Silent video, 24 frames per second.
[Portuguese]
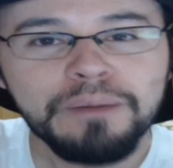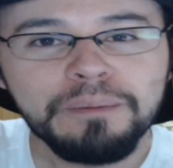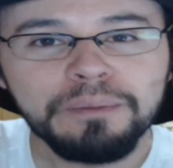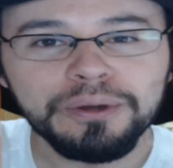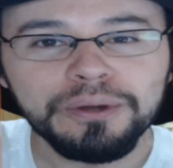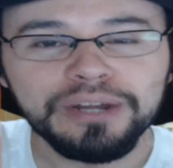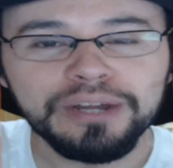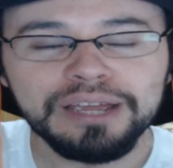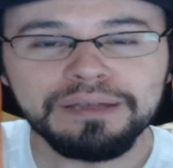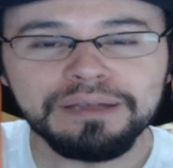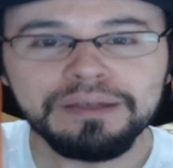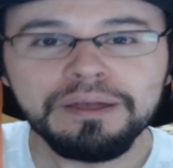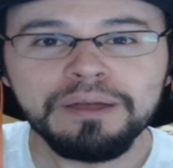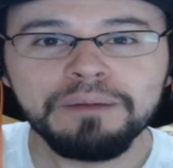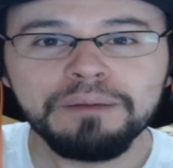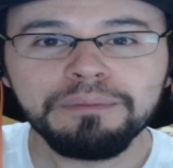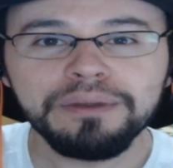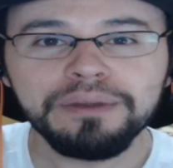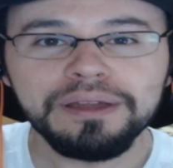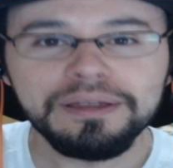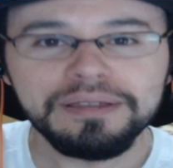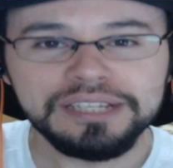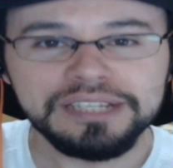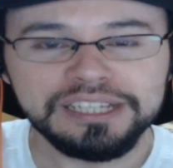Porém,
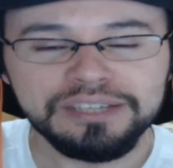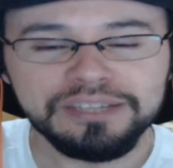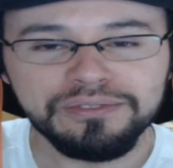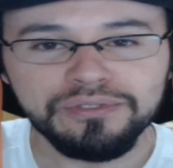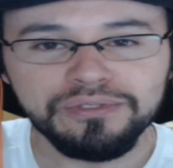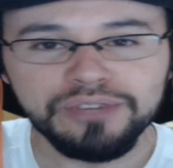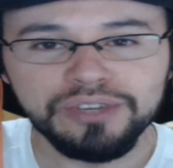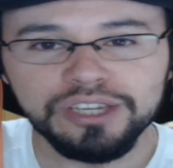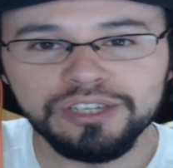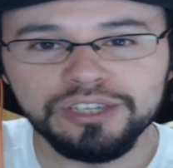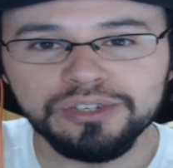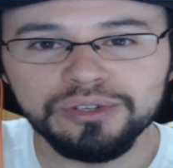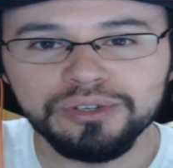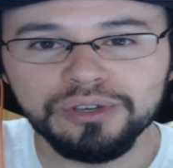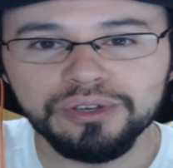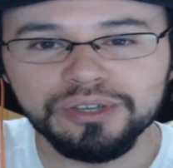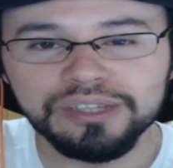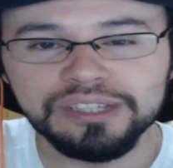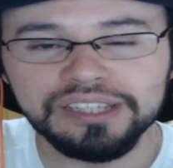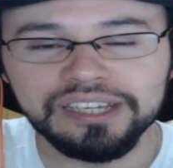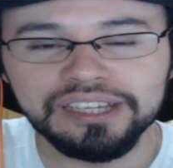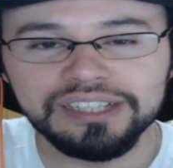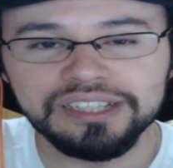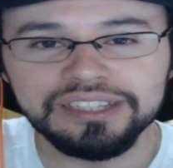por para esse vídeo eu
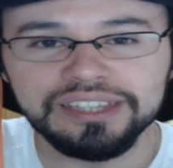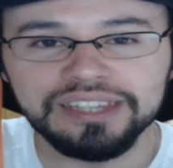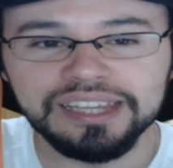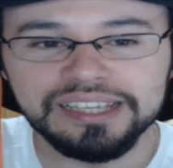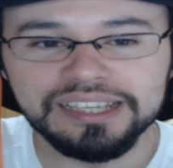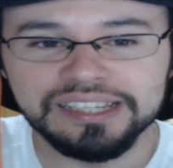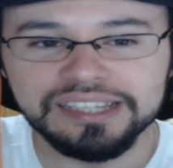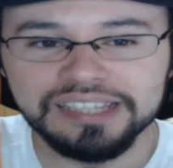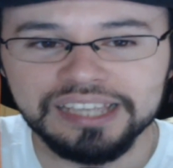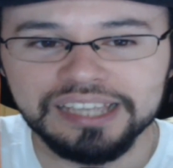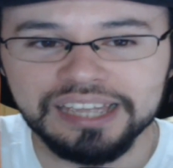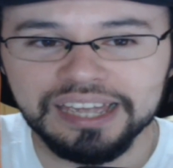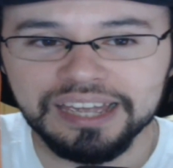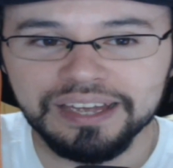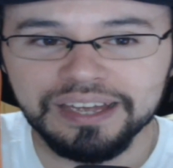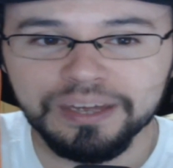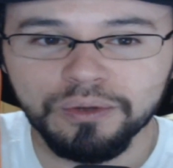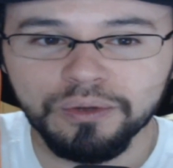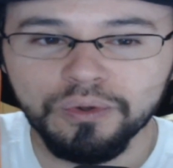gostaria de trazer